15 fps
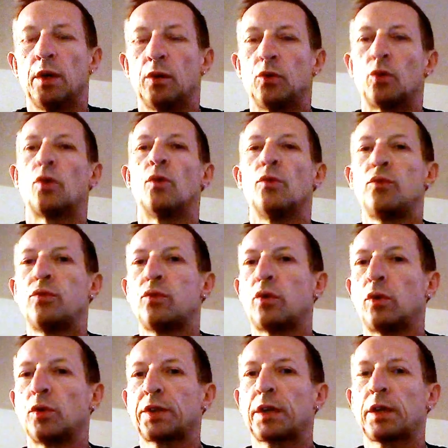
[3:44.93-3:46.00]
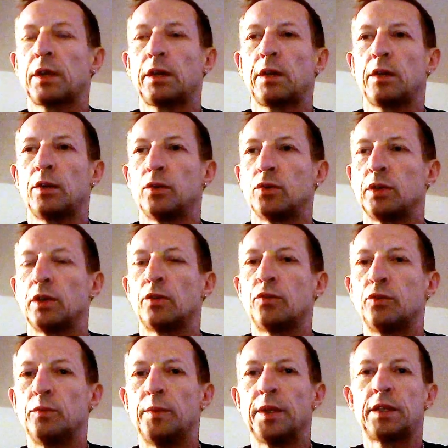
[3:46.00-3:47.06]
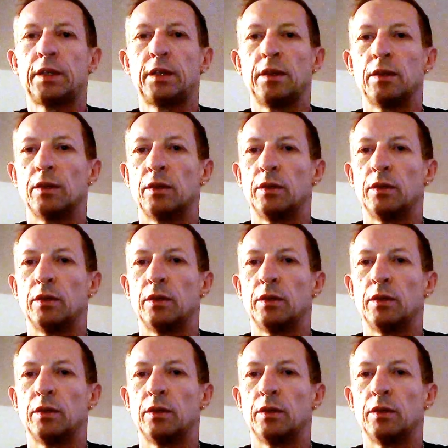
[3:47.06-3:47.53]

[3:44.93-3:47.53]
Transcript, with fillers: Donc vous rentrez, euh, je veux dire, vous mettez